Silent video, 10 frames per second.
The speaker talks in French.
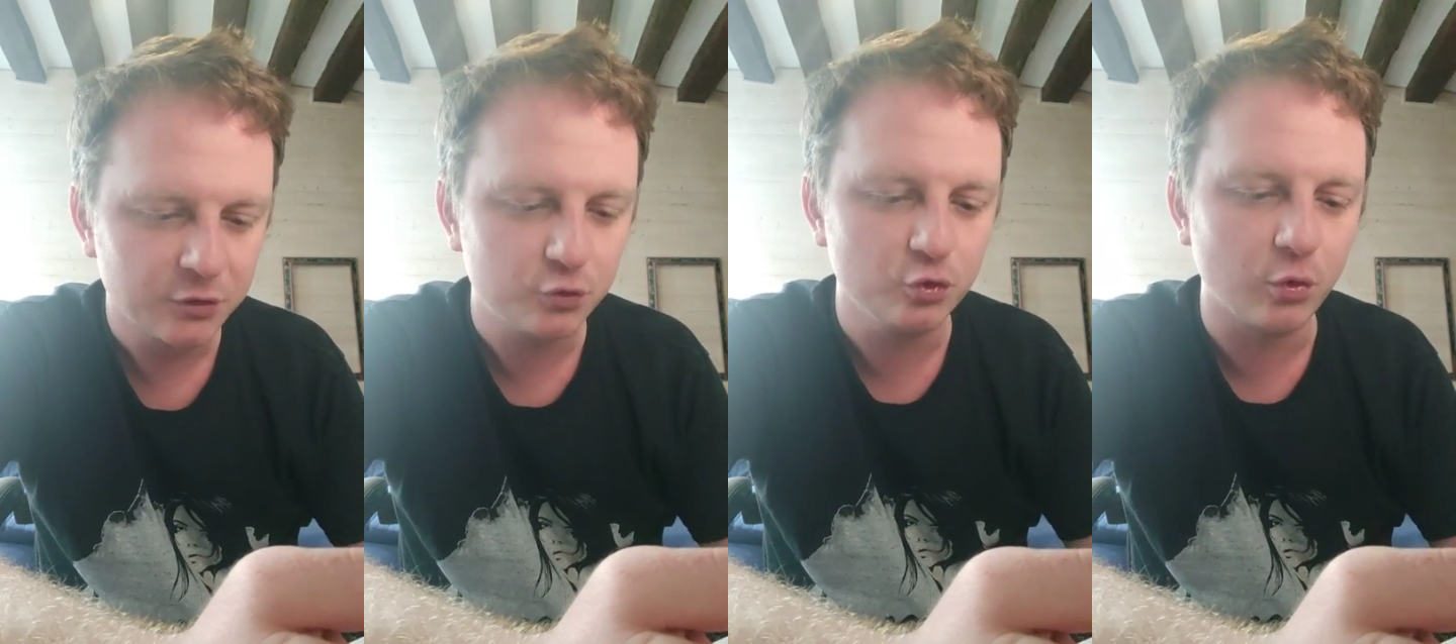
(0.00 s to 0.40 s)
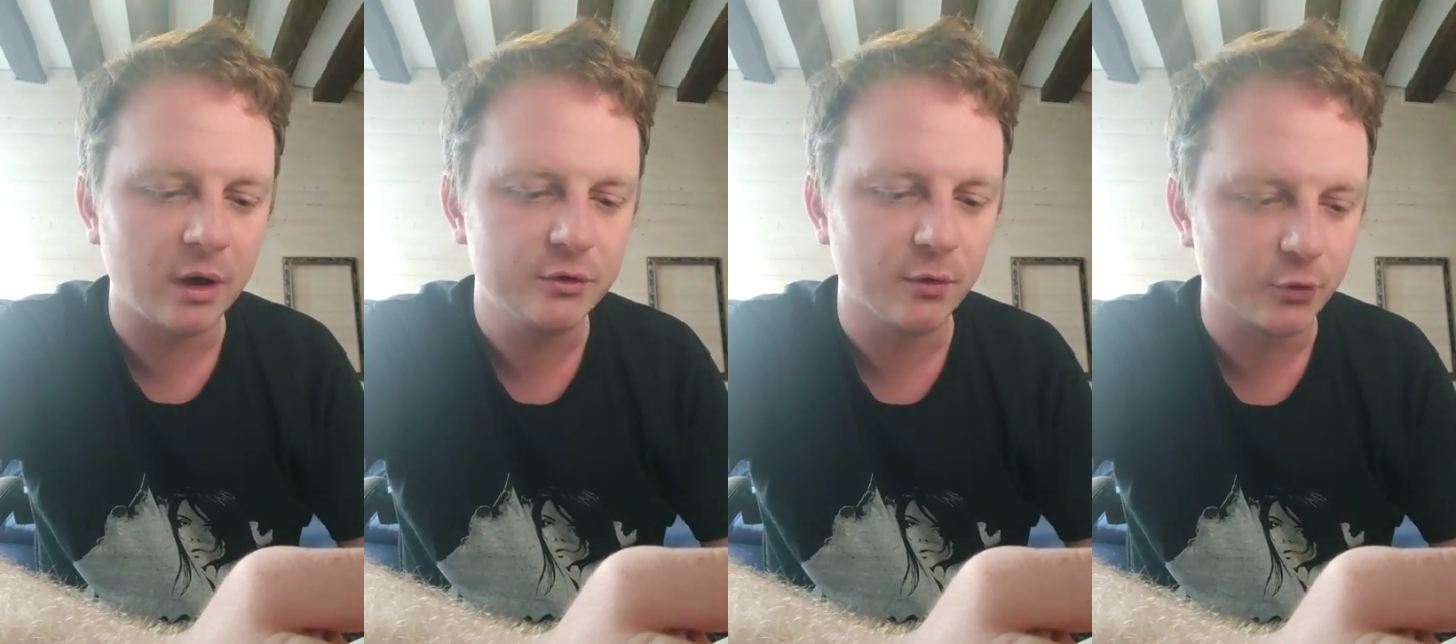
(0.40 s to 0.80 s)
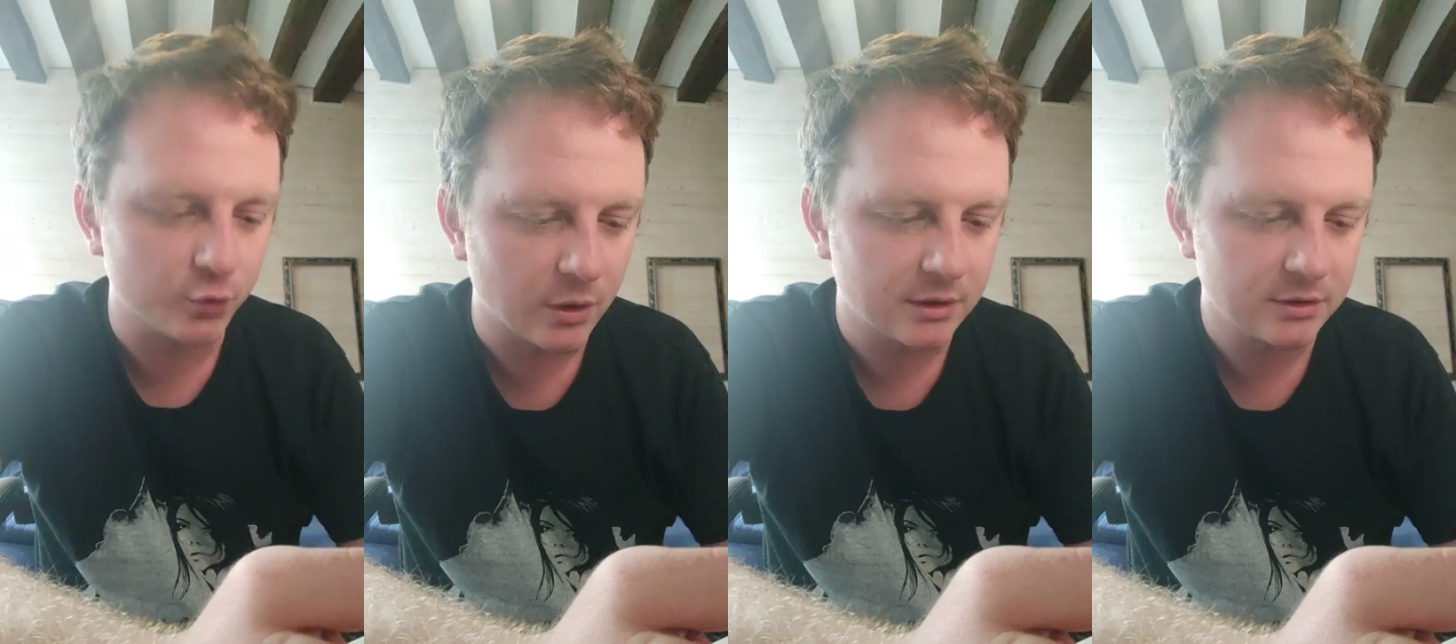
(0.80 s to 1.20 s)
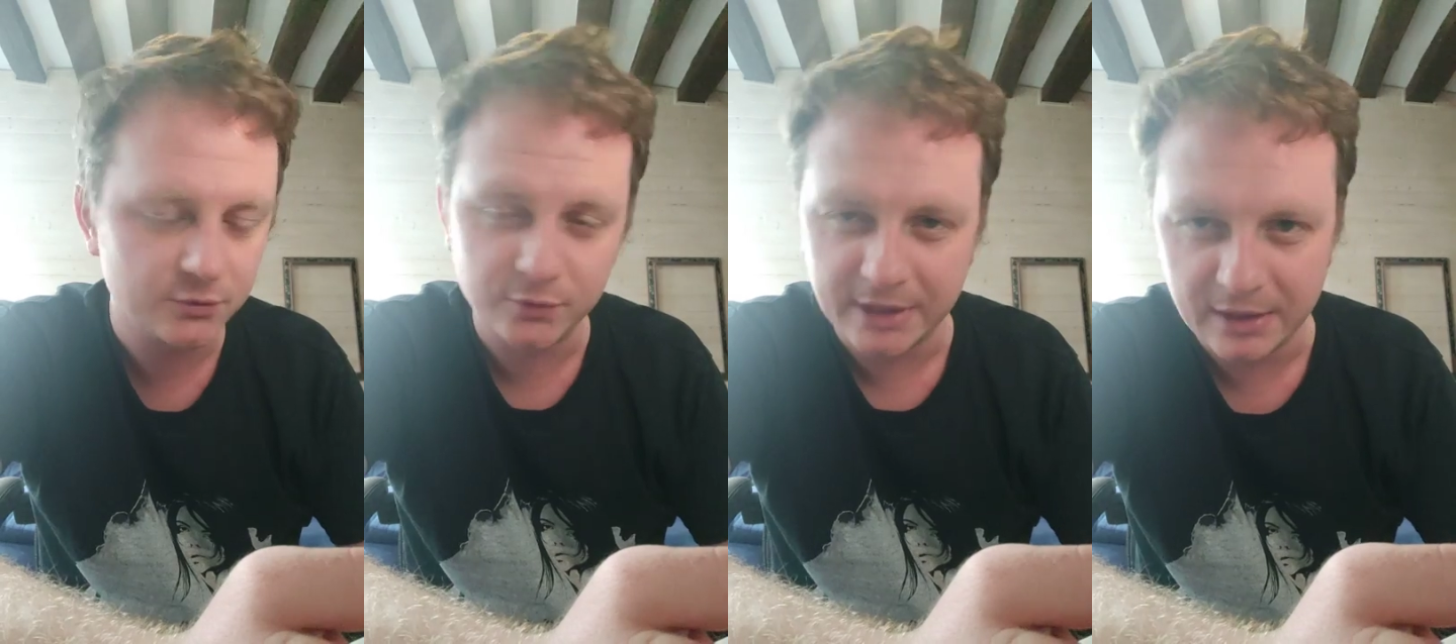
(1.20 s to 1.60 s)
tout droit devant soi
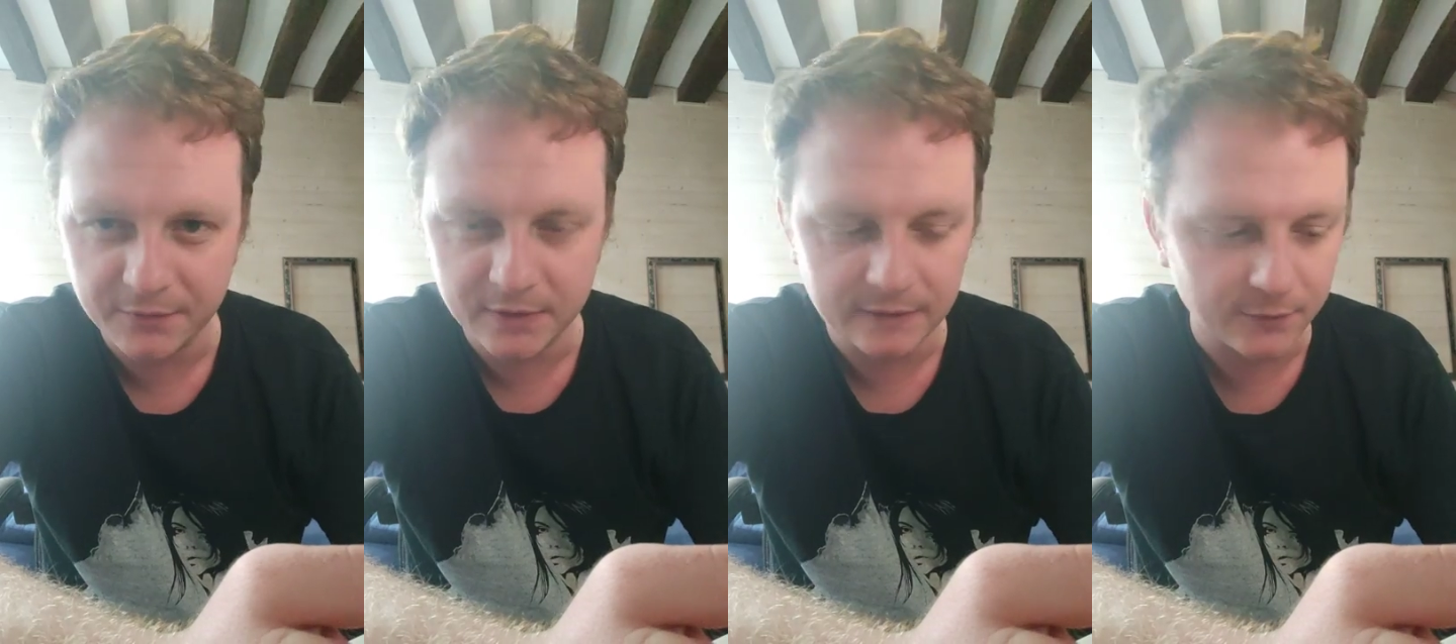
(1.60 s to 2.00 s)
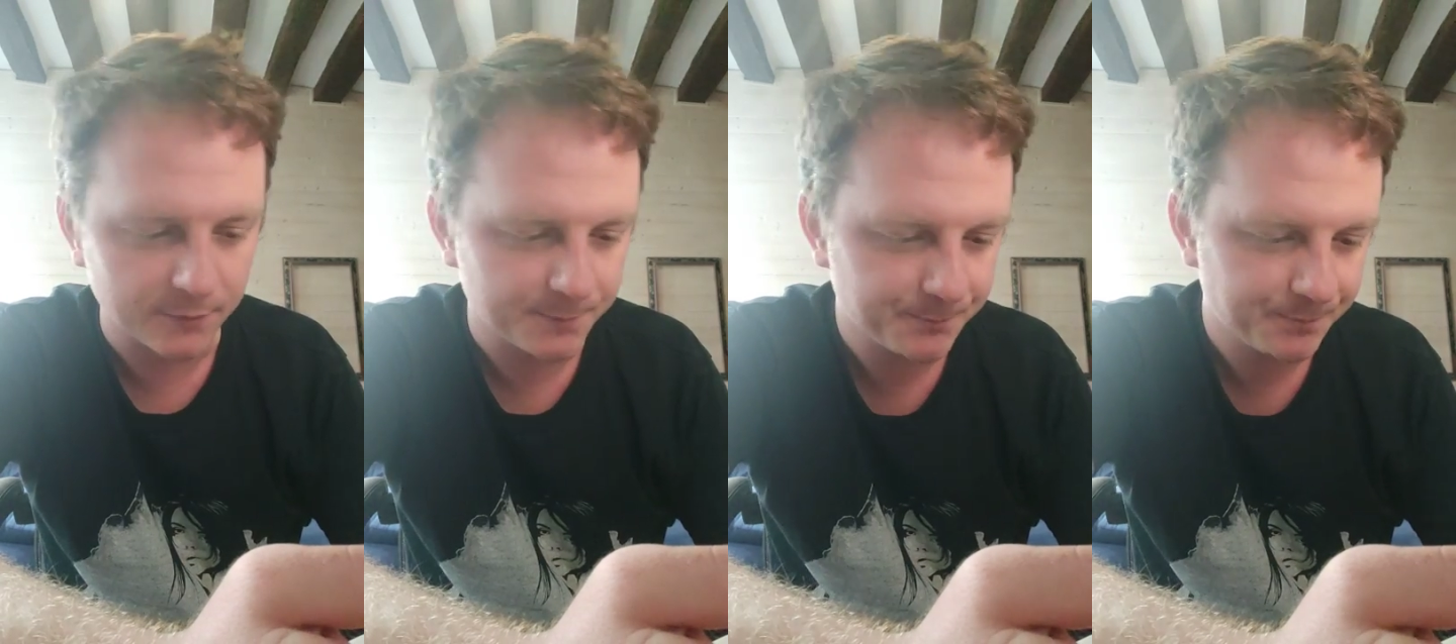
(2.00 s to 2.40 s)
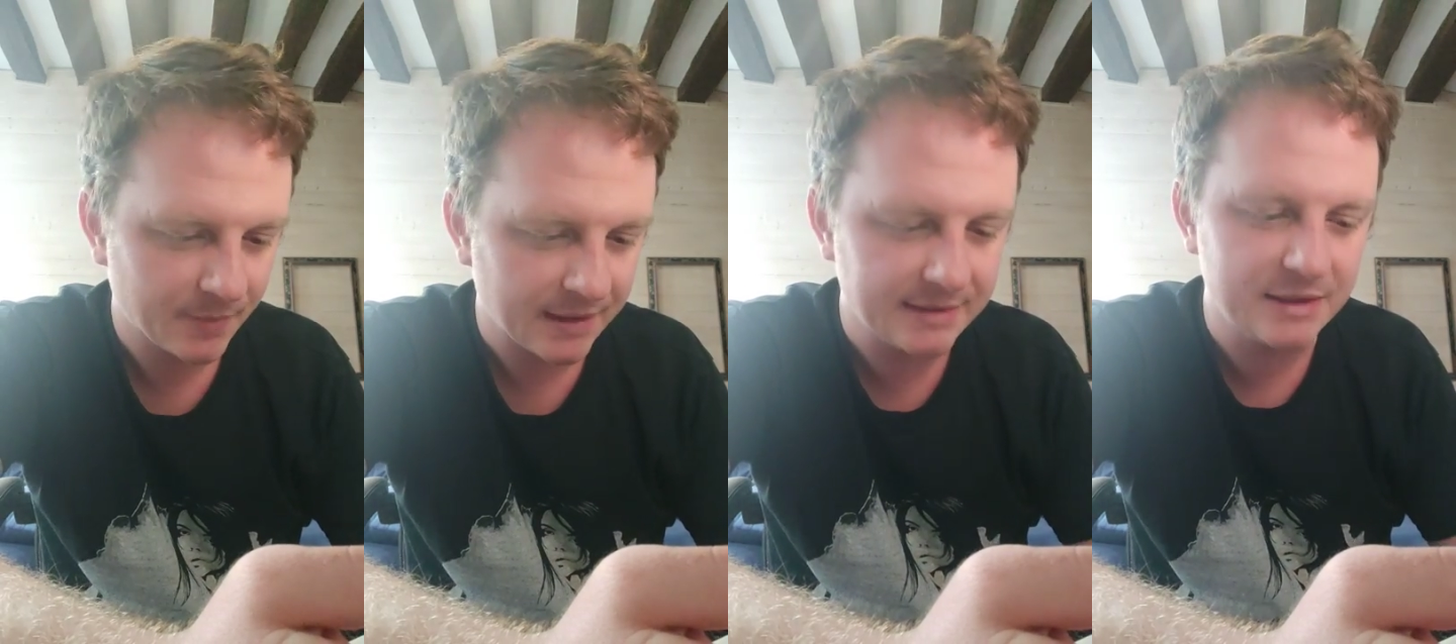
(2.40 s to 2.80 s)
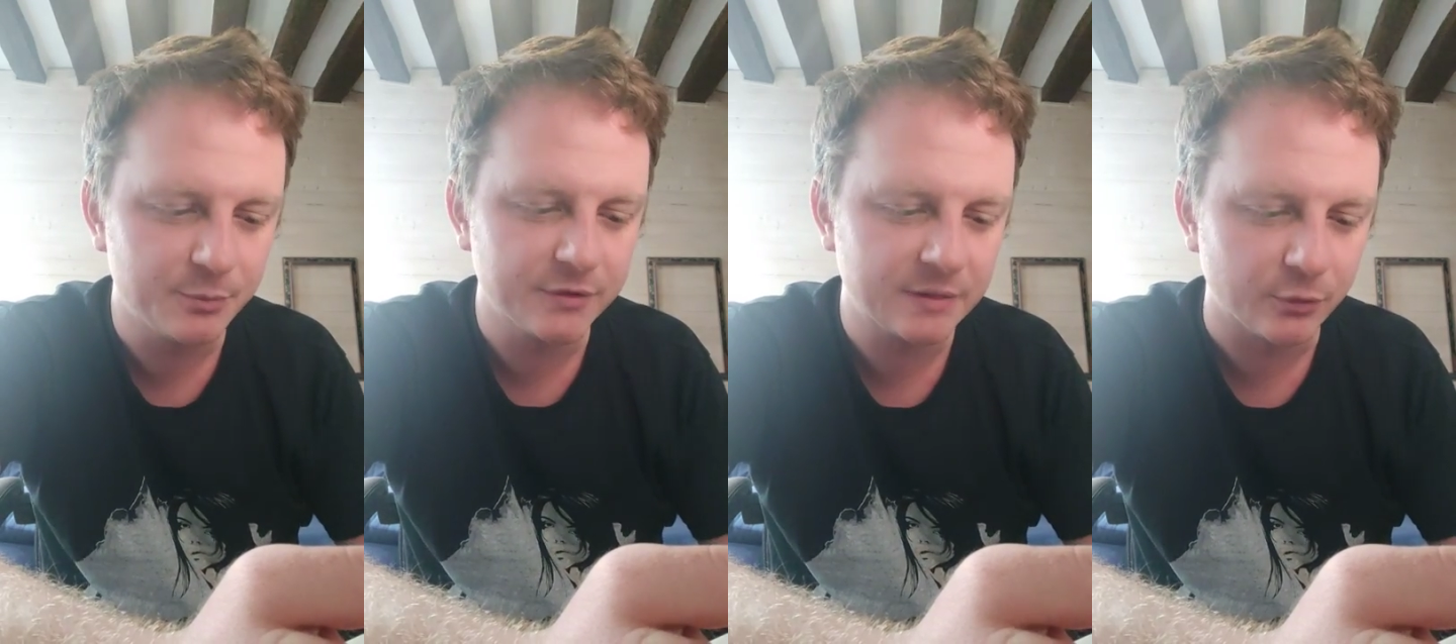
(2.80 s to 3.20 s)
jusqu'à la fin des temps Est-il
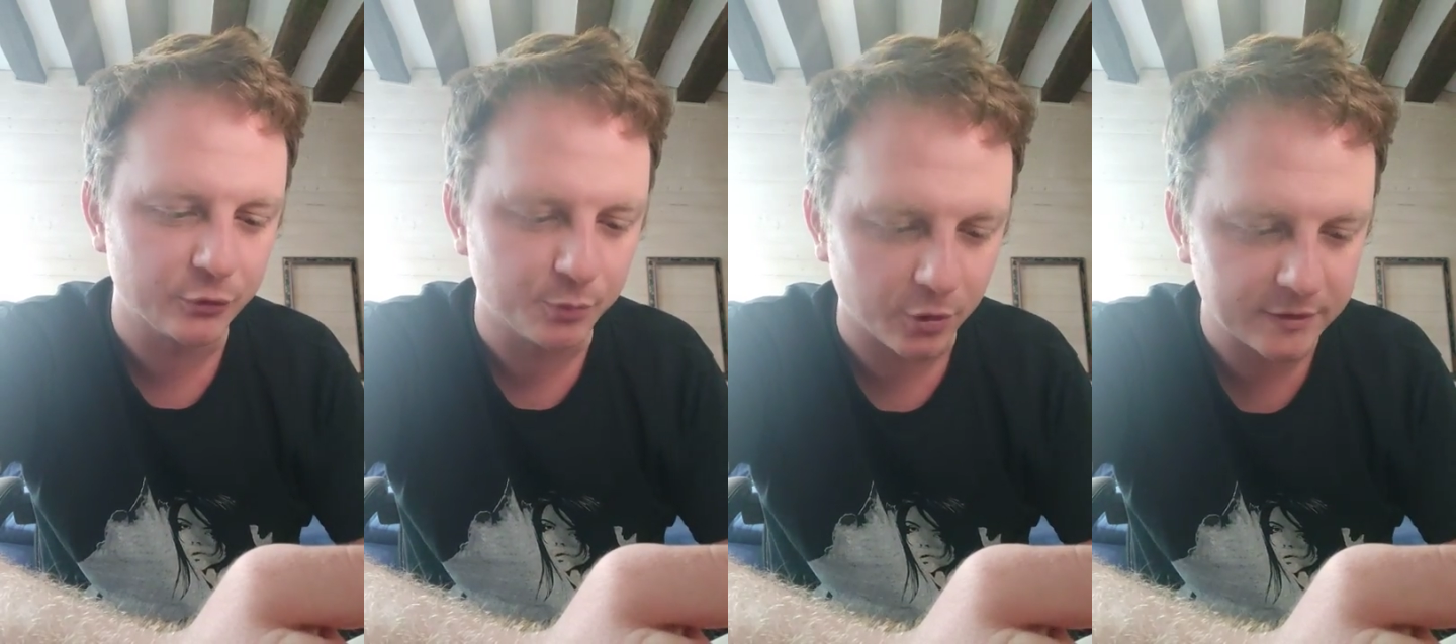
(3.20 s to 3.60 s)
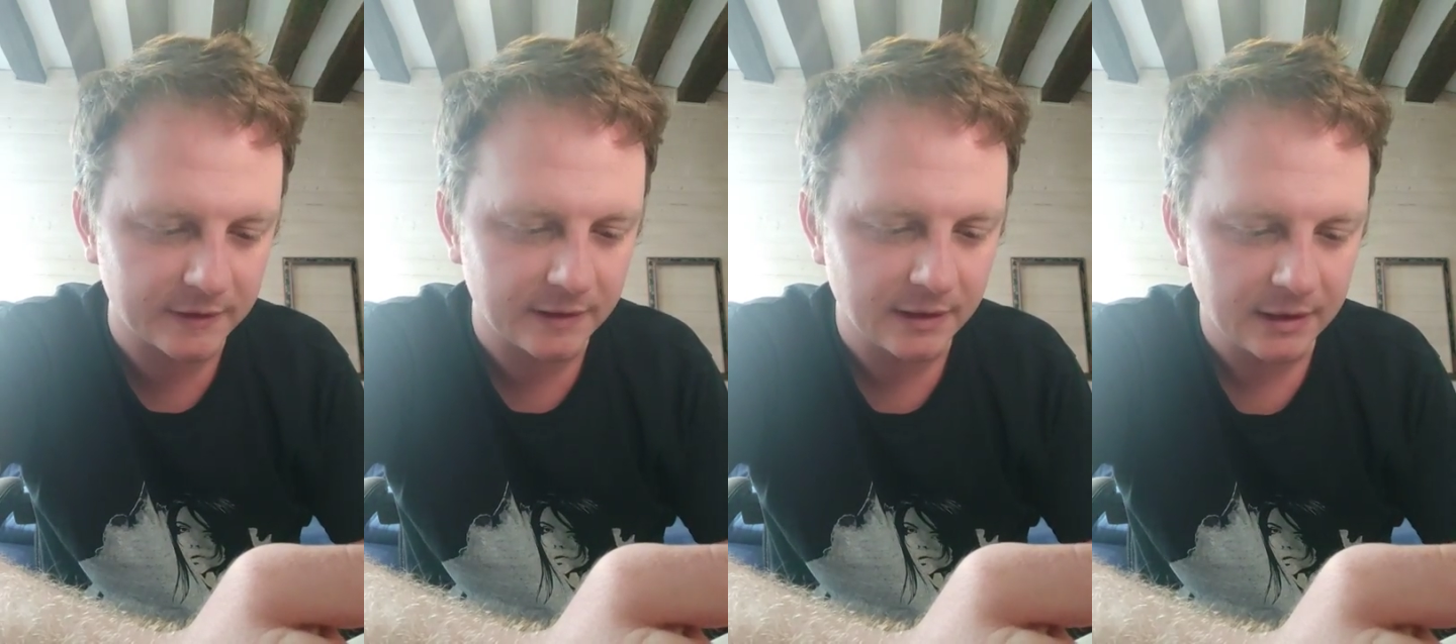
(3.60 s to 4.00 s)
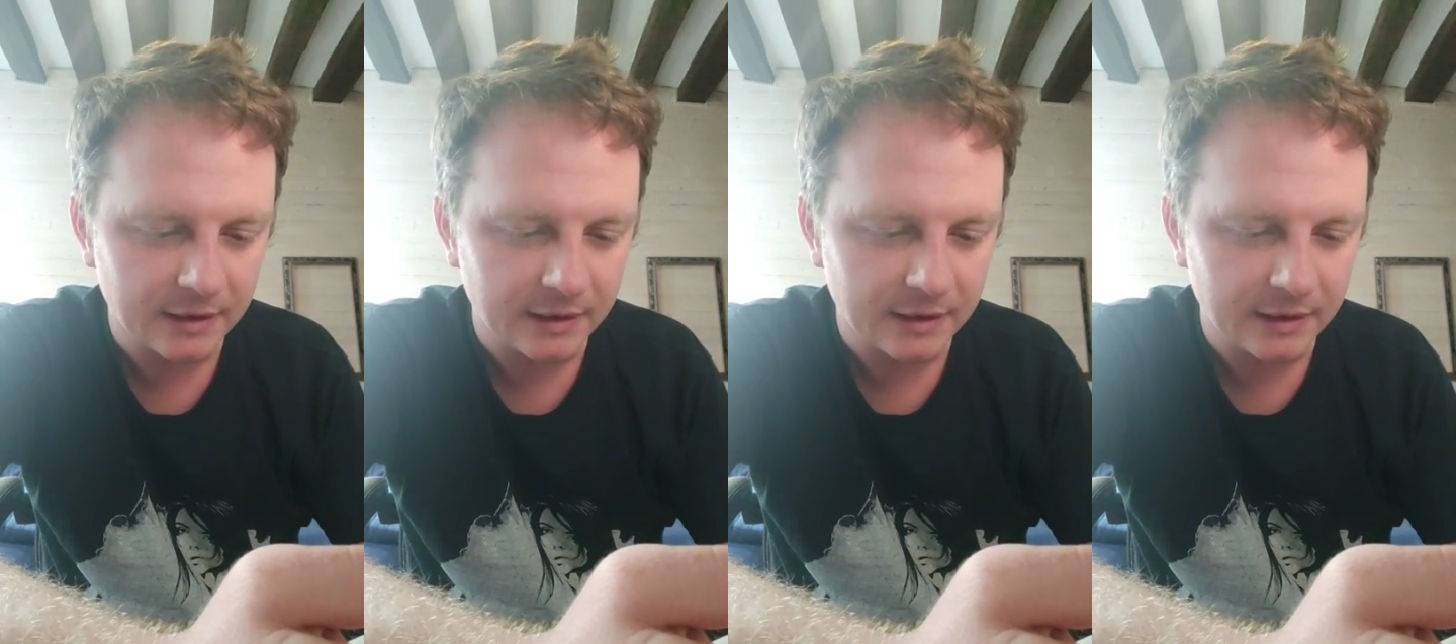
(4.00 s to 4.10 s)
possible de supporter,